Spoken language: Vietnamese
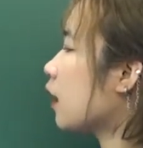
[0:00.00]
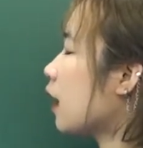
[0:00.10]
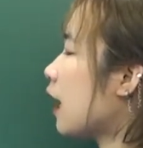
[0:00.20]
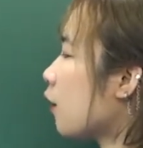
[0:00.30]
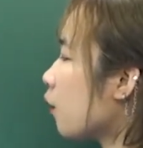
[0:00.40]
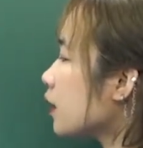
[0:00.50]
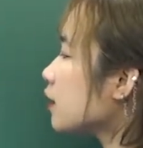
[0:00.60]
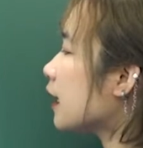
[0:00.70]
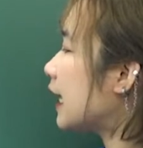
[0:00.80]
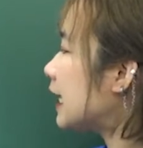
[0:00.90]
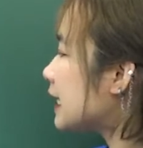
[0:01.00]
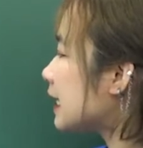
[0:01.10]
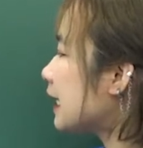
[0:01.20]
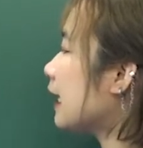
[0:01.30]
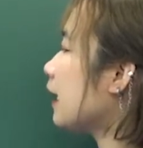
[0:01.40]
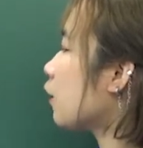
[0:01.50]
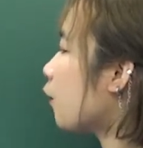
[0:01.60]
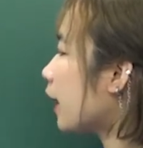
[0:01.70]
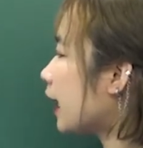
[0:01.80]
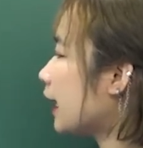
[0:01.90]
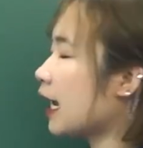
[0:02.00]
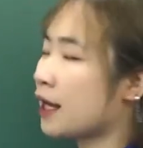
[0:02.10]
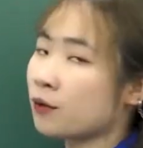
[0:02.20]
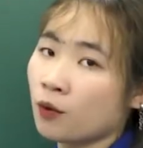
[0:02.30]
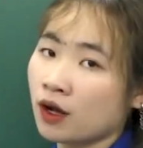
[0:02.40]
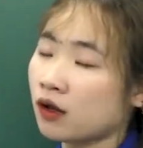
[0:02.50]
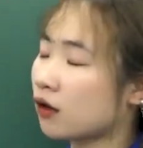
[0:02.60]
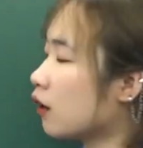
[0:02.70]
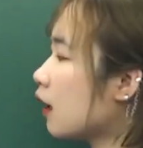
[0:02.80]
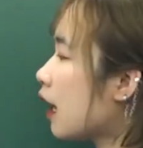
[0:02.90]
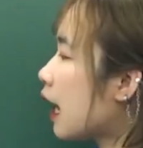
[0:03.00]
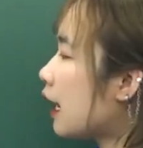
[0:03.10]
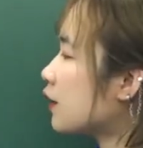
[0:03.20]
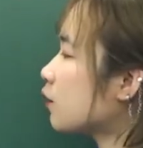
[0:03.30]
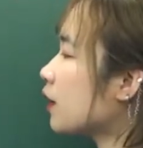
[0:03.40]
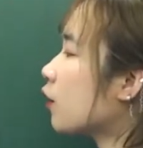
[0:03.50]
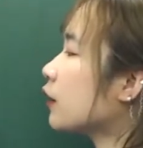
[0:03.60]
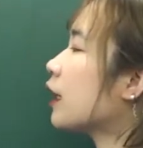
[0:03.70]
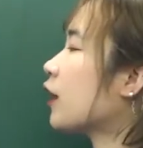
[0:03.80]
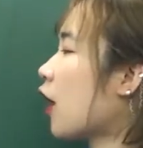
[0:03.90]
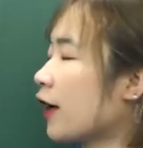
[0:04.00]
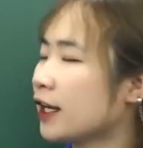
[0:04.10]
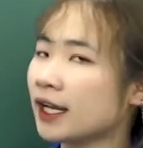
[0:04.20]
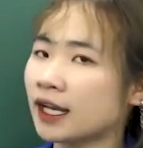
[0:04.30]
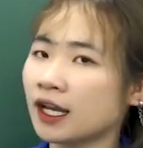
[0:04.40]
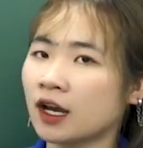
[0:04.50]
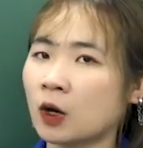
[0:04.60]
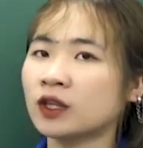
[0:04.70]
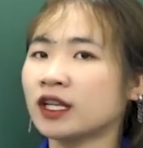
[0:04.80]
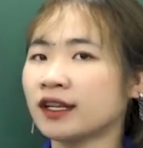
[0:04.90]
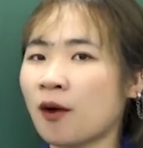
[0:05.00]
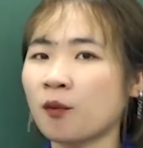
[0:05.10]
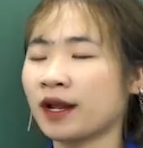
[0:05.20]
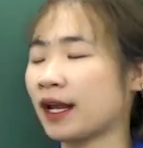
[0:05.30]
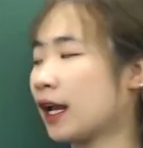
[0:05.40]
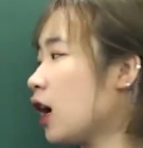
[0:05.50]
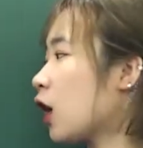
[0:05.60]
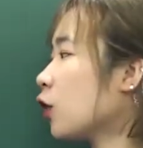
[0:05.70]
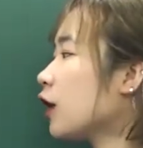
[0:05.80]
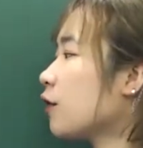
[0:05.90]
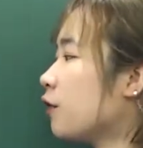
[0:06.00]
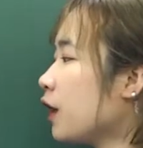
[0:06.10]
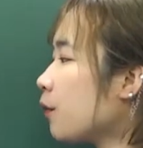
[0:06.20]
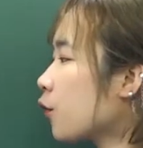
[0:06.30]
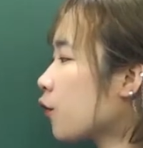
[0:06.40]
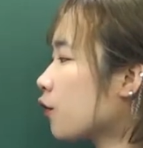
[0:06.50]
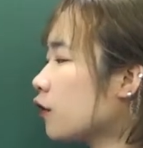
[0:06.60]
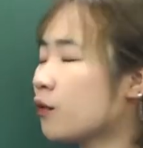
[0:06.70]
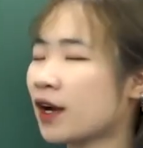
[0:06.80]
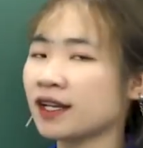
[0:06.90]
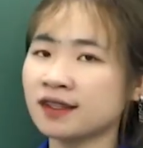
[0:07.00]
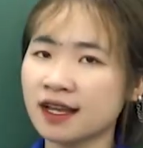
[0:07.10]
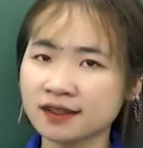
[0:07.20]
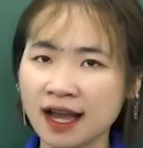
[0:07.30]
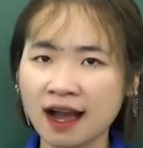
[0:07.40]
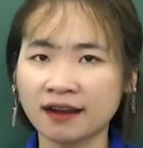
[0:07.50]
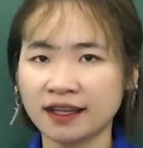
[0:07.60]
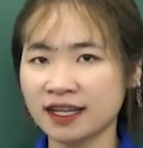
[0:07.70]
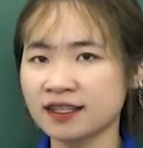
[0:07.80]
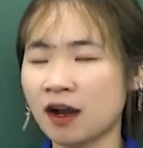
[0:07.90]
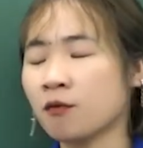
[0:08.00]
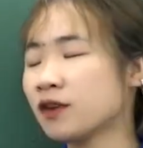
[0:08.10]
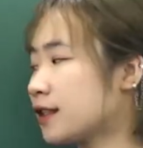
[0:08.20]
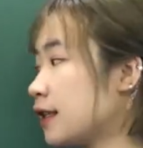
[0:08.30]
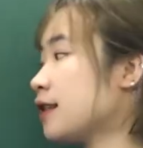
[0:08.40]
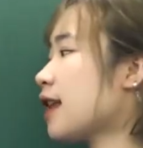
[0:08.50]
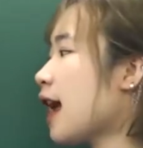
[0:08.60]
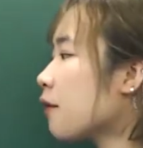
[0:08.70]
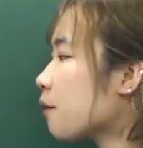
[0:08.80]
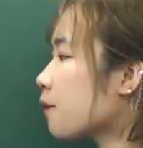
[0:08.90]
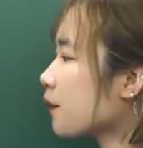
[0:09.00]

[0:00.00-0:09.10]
a language easily, quickly and well Là chúng ta có thể nói này, có thể đọc này Có thể viết một ngôn ngữ một cách dễ dàng, nhanh chóng và chính xác